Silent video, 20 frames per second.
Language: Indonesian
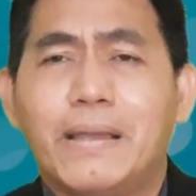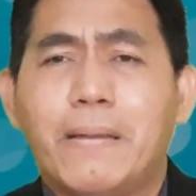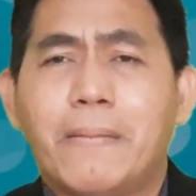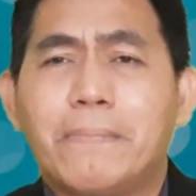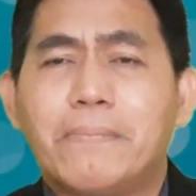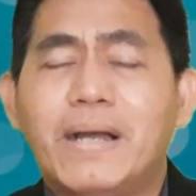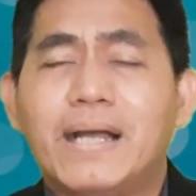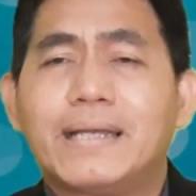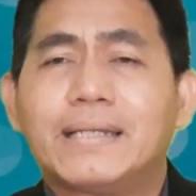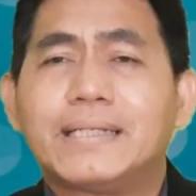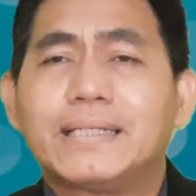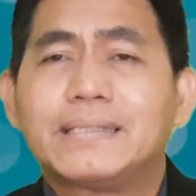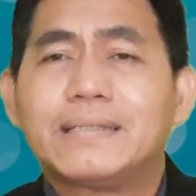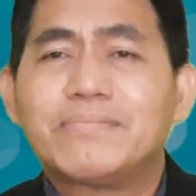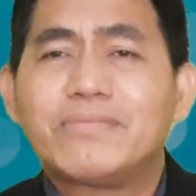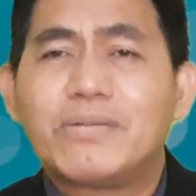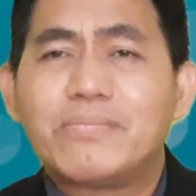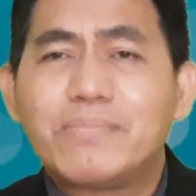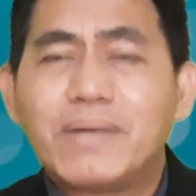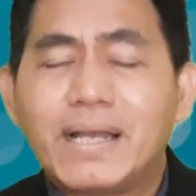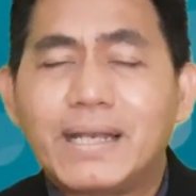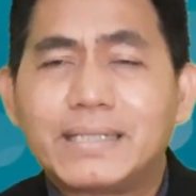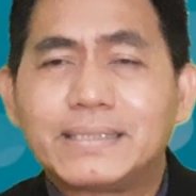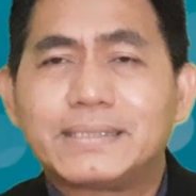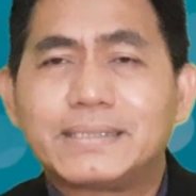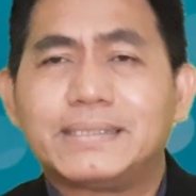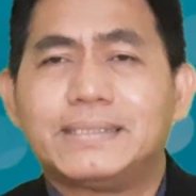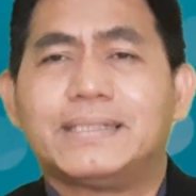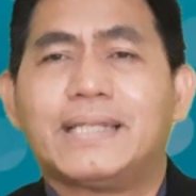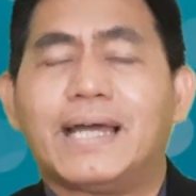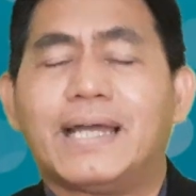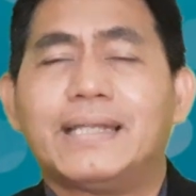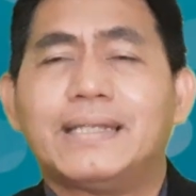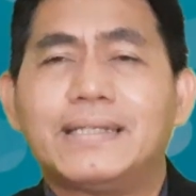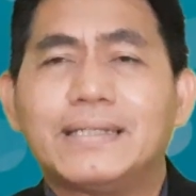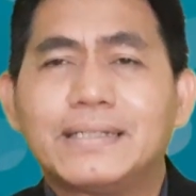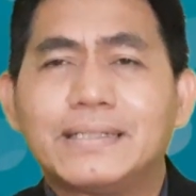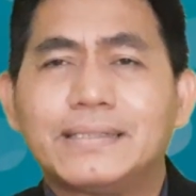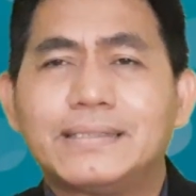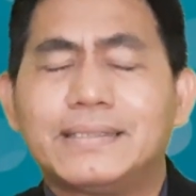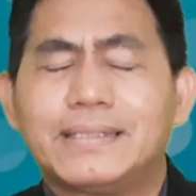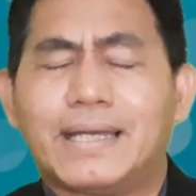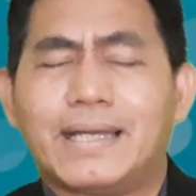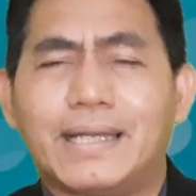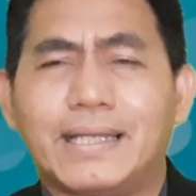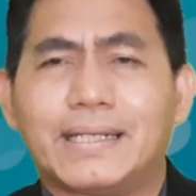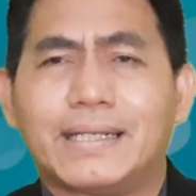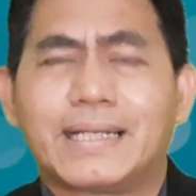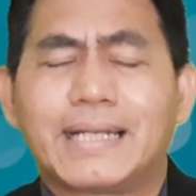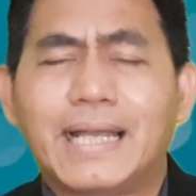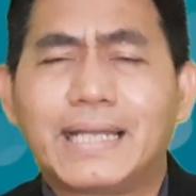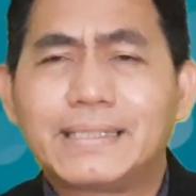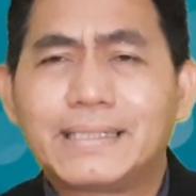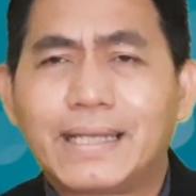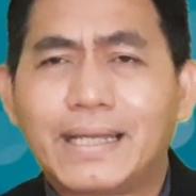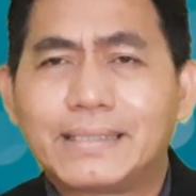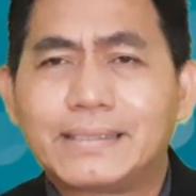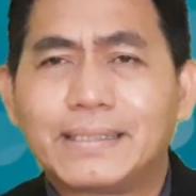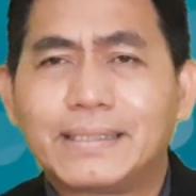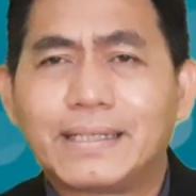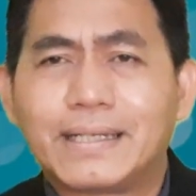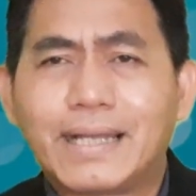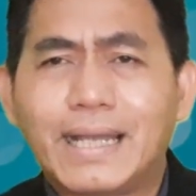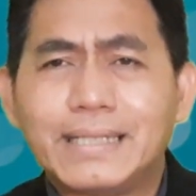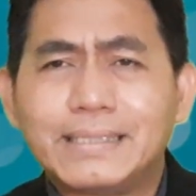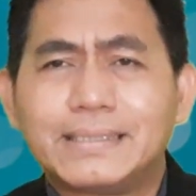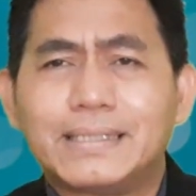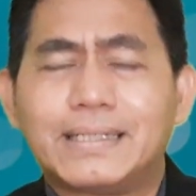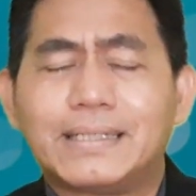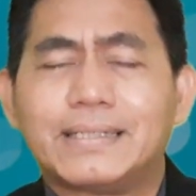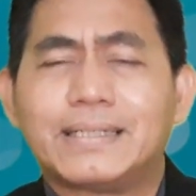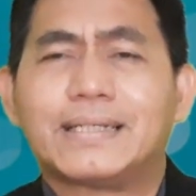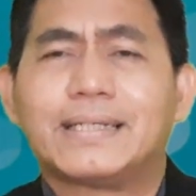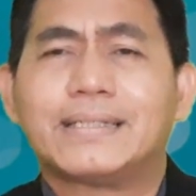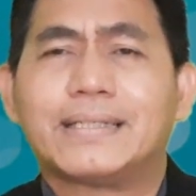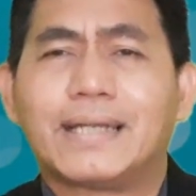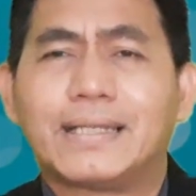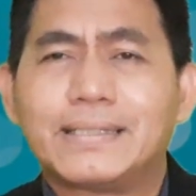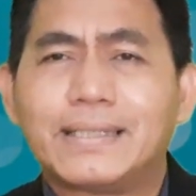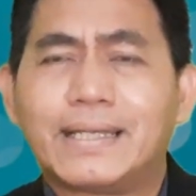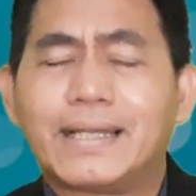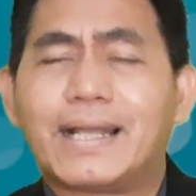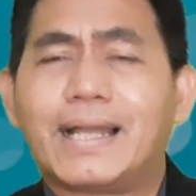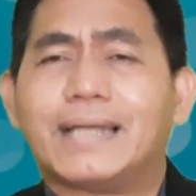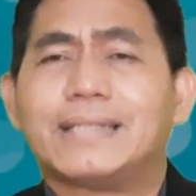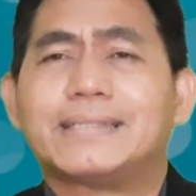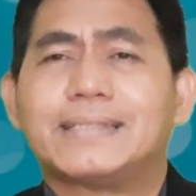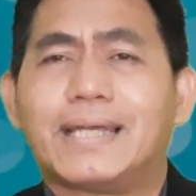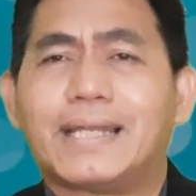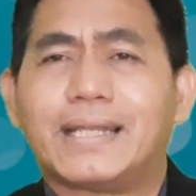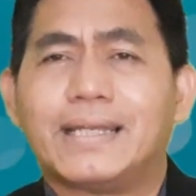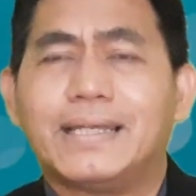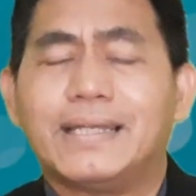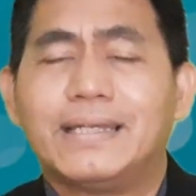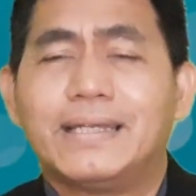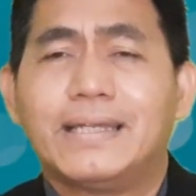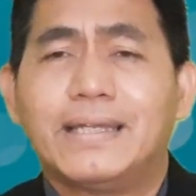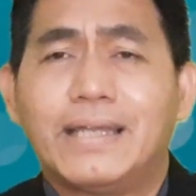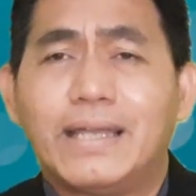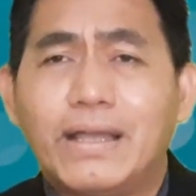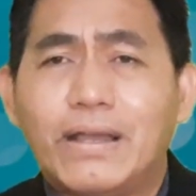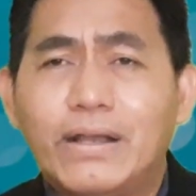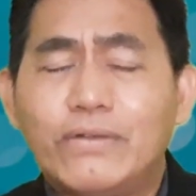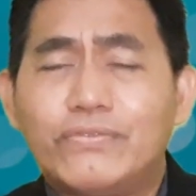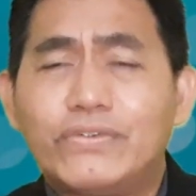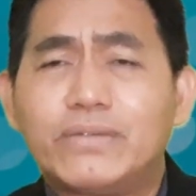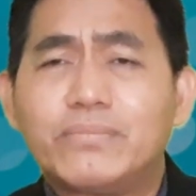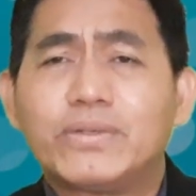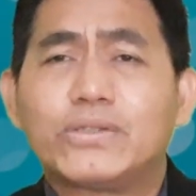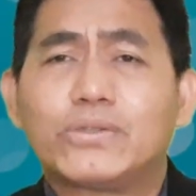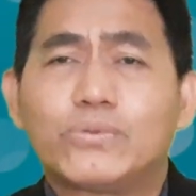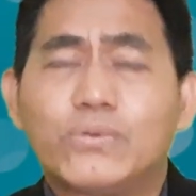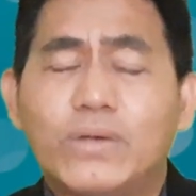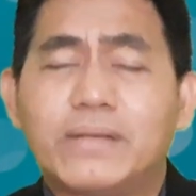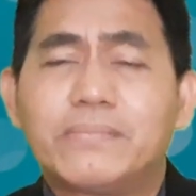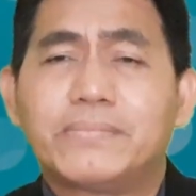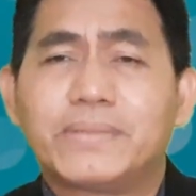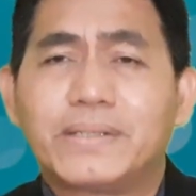Bahkan kita membalas hinaan dengan hinaan, kata-kata yang kasar dengan kata-kata yang kasar. Karena firman Tuhan